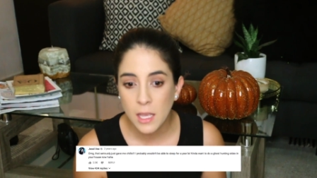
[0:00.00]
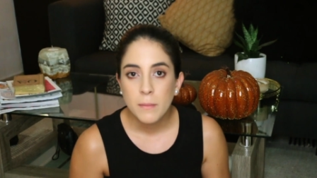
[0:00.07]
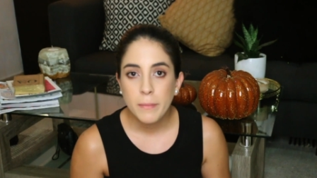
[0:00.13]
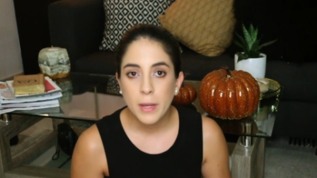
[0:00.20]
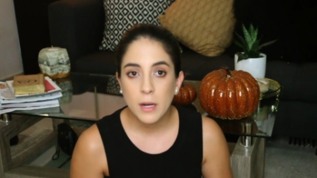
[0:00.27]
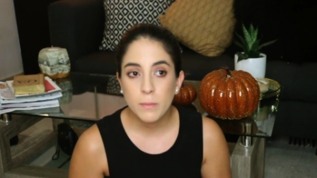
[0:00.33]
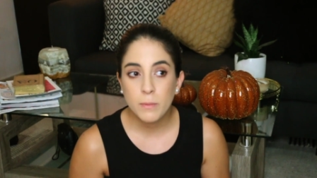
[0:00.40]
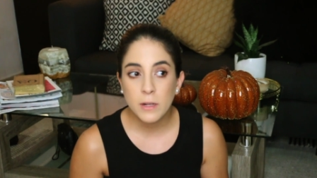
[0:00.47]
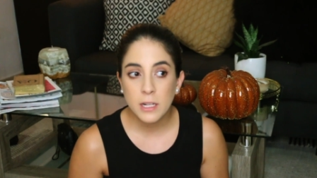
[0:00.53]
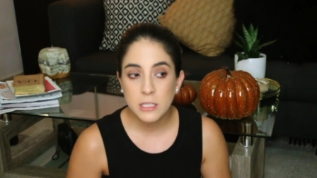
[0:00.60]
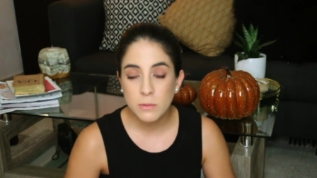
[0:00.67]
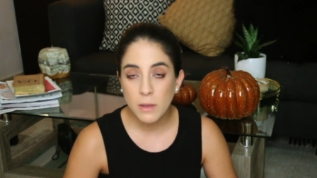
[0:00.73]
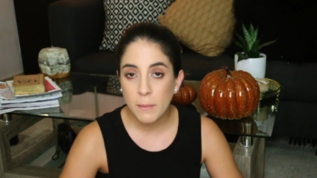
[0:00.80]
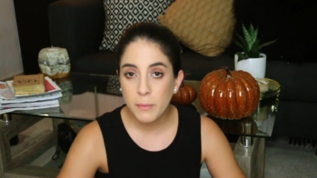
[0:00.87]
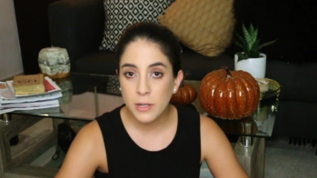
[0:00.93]
Pero pues les voy
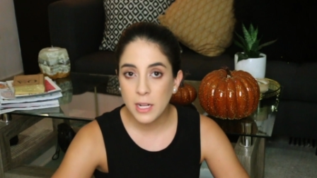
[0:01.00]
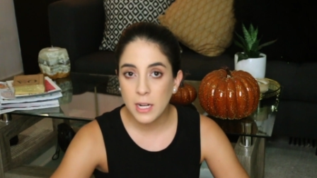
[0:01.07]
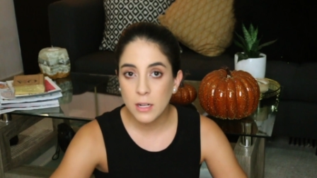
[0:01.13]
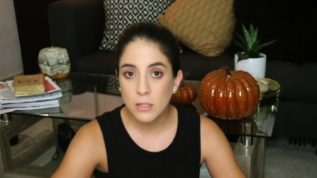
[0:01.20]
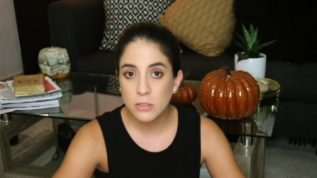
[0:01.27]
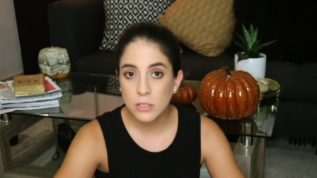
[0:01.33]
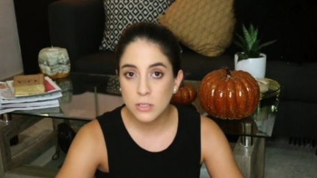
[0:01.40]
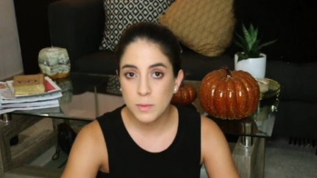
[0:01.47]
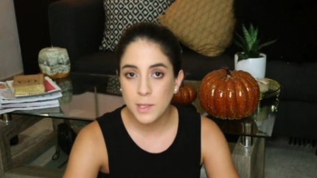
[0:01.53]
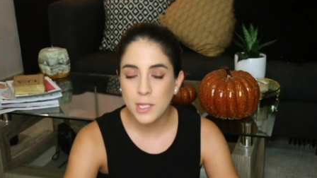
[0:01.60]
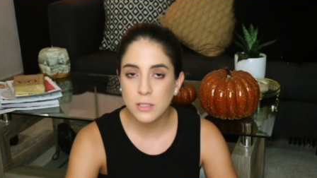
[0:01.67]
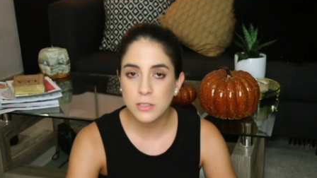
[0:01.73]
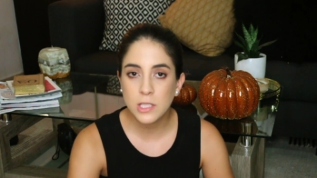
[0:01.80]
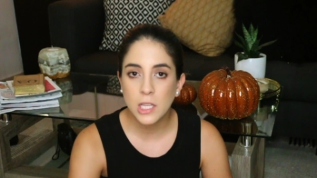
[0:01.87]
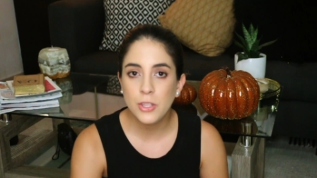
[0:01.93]
a poner los dos
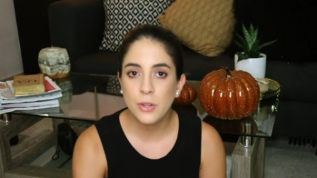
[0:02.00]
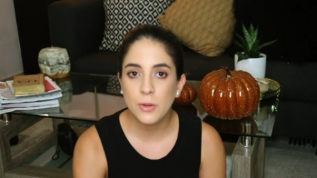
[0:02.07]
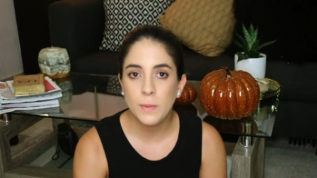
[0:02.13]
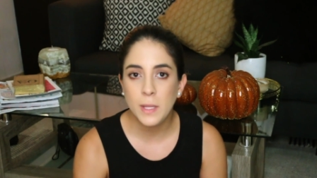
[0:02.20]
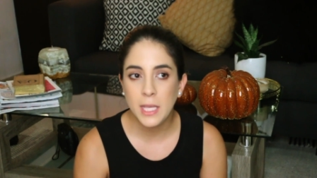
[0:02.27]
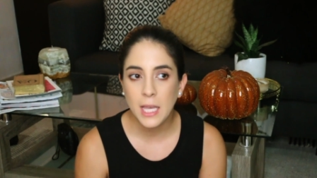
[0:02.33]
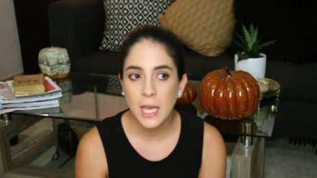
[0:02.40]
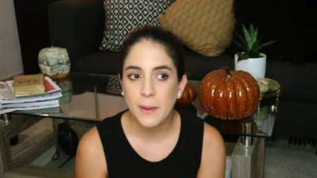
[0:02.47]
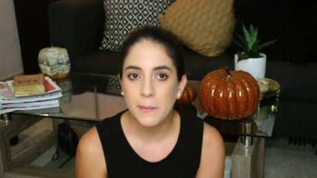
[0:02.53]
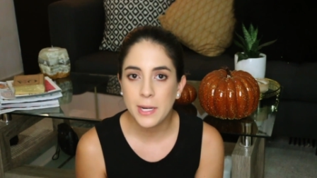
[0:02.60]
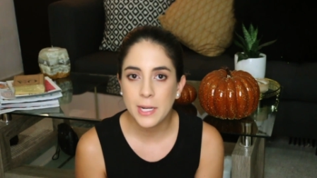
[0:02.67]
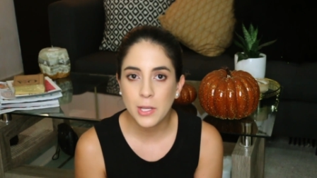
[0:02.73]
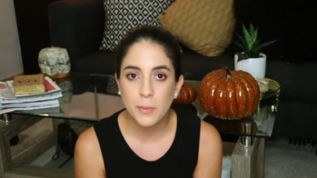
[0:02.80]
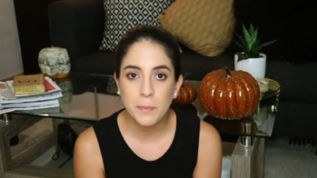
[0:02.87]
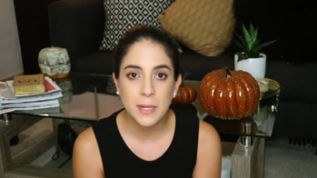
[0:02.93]
videos que yo vi, a ver
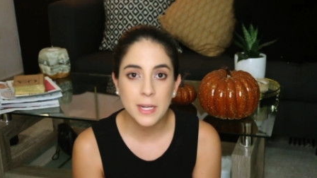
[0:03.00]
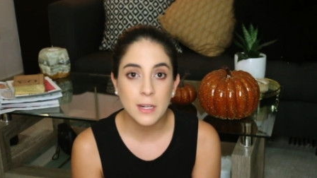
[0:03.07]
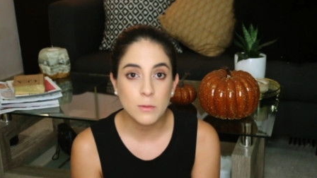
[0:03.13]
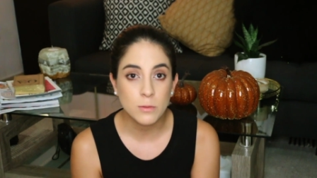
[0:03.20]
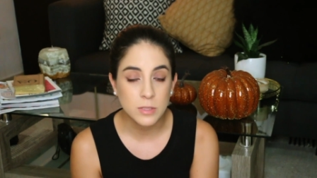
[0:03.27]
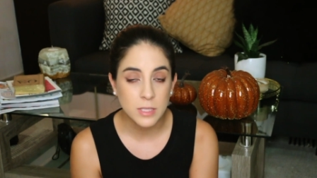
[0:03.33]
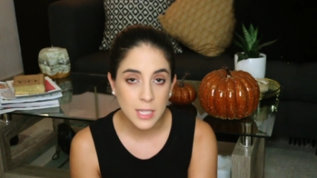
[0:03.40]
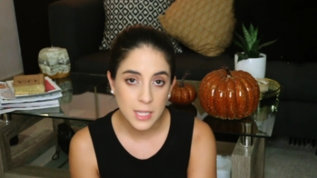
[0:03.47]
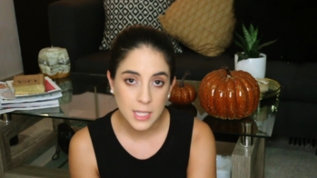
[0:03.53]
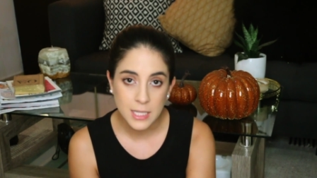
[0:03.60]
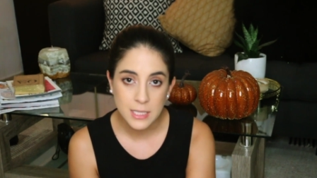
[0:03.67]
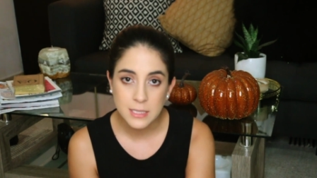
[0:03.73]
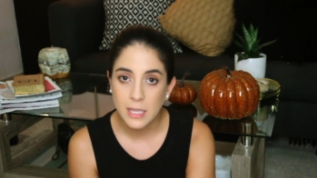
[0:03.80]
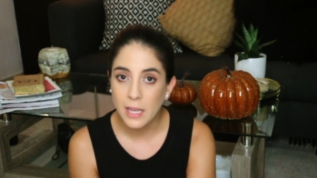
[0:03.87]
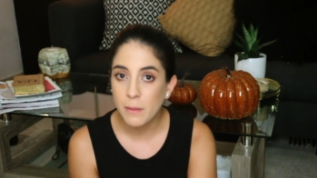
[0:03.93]
qué opinan ustedes,
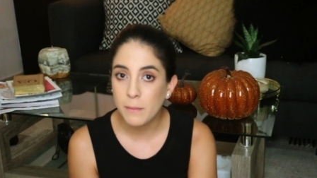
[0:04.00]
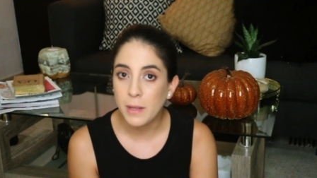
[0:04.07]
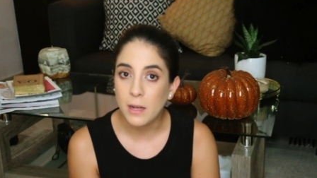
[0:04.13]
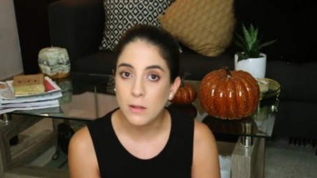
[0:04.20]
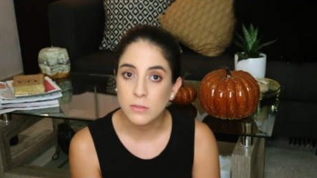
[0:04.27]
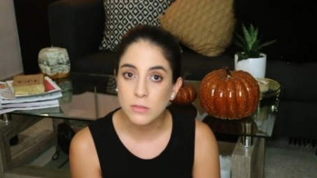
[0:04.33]
díganme en los